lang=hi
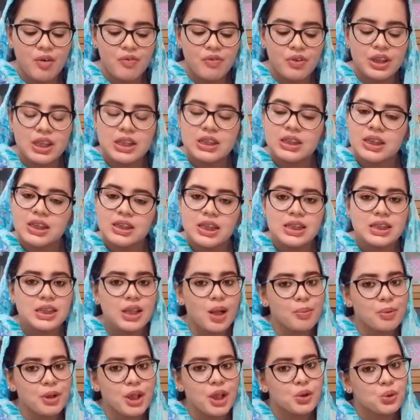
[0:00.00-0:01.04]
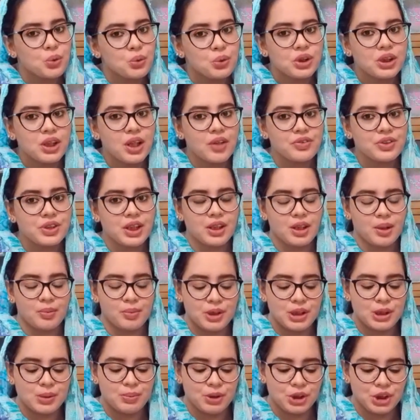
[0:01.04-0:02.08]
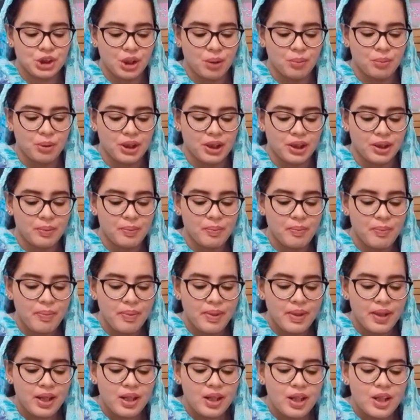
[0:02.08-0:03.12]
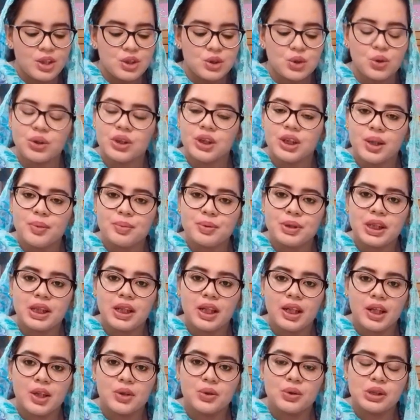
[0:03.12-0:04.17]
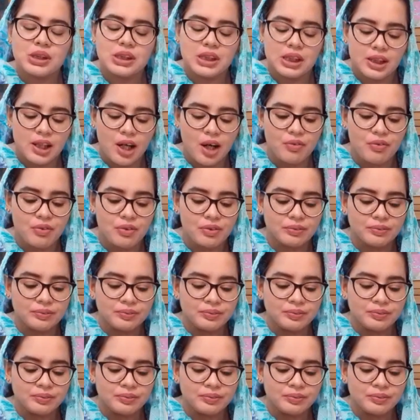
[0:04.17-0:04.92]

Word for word: फ़लस्तीन से सामियातूत का अफसाना भी इसमें शामिल है सऊदी अरब से खैरतुलसकाफ़